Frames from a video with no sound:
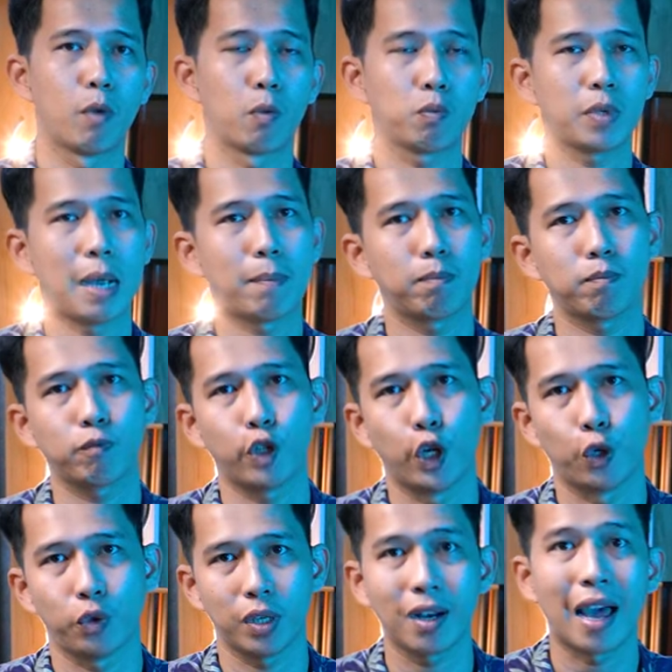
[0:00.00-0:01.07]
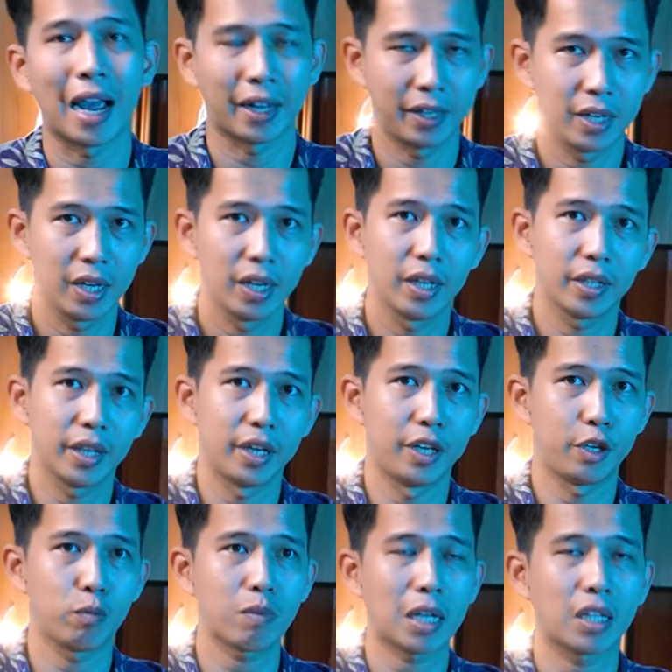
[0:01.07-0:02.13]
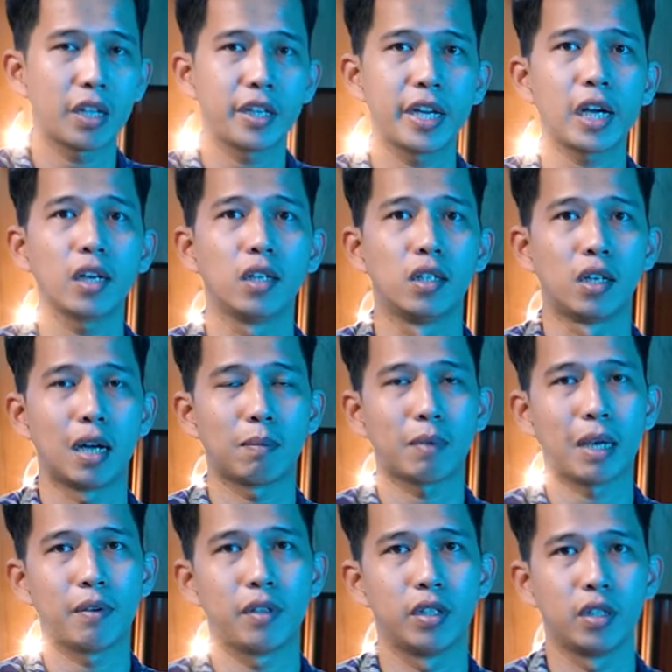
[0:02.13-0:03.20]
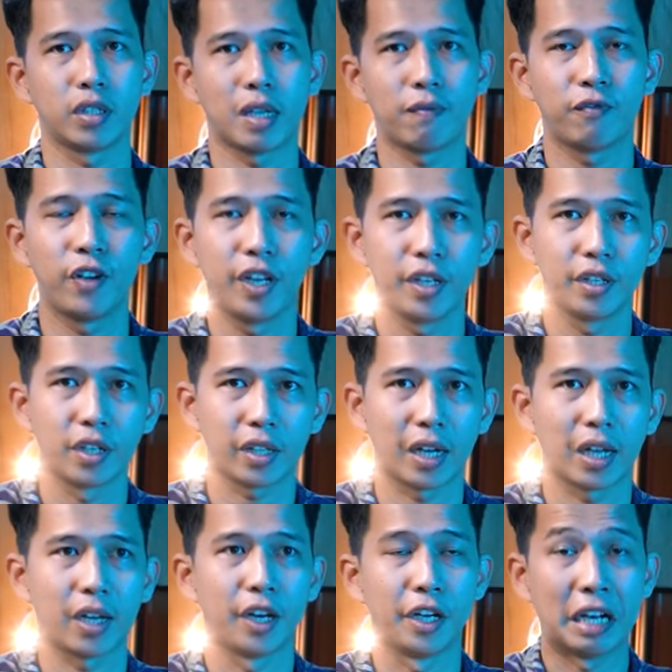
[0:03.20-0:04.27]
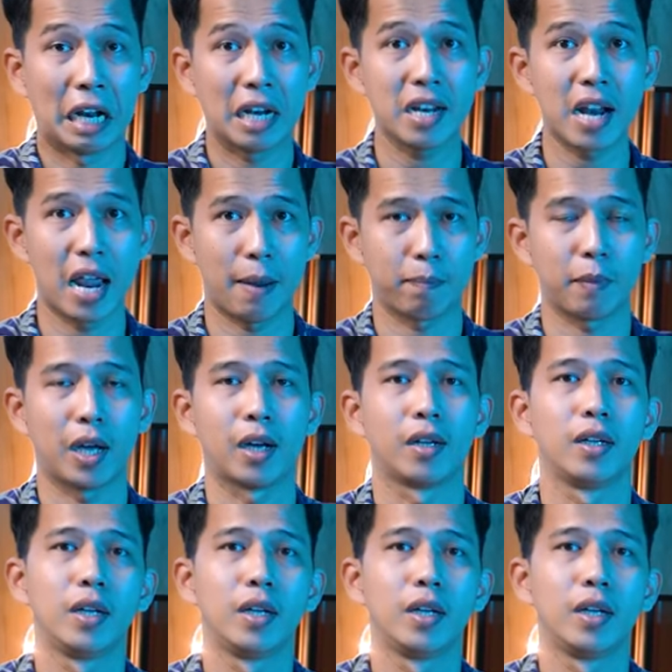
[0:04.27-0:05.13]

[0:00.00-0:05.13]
100 triệu trở lại thì chúng ta thích chất lượng âm thanh vừa xem phim được nè hình ảnh đẹp nè